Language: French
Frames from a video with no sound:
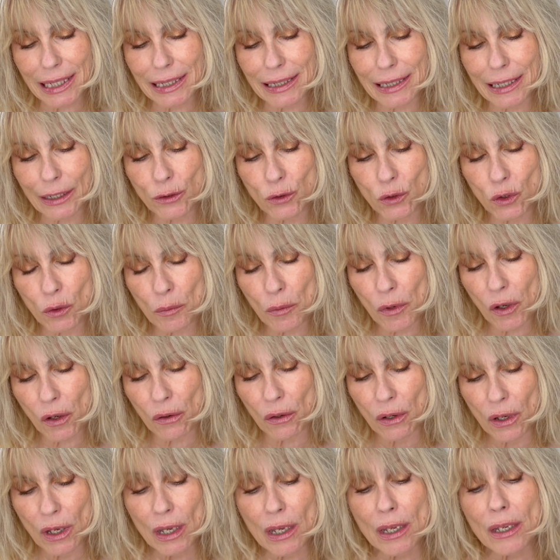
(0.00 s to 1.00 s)

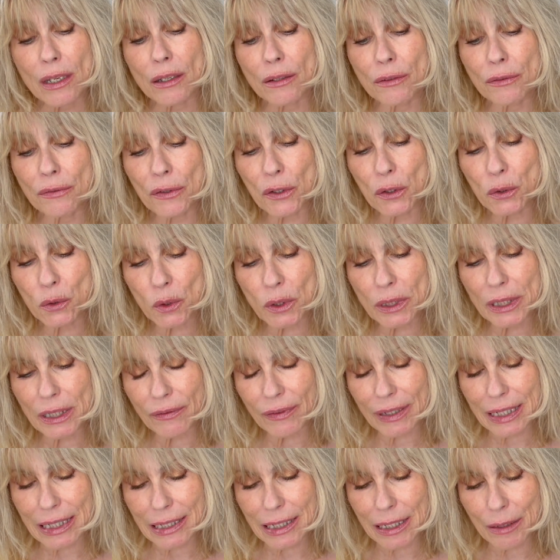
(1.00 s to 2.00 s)
exactement vendredi
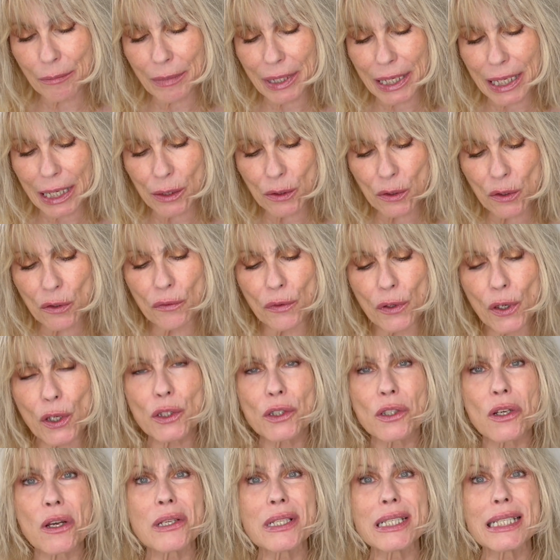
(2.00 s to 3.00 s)
26 mai à
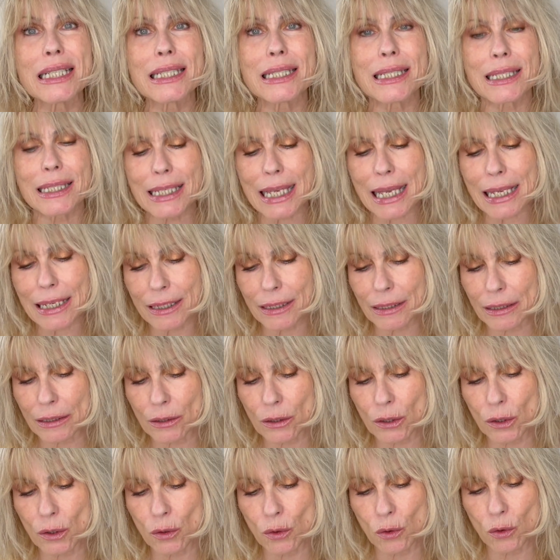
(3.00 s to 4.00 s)
9h37.
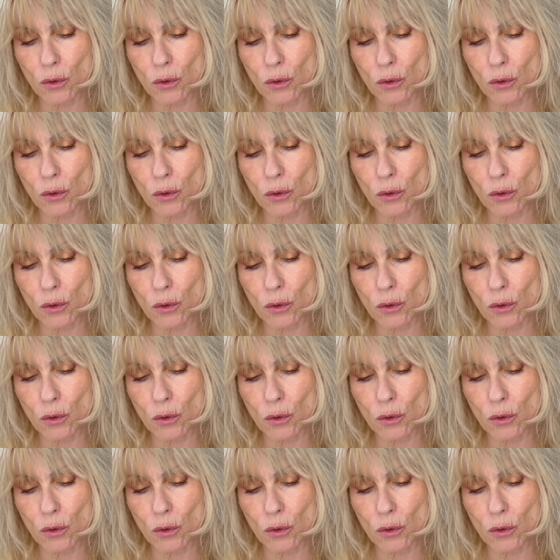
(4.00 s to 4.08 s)
Euh,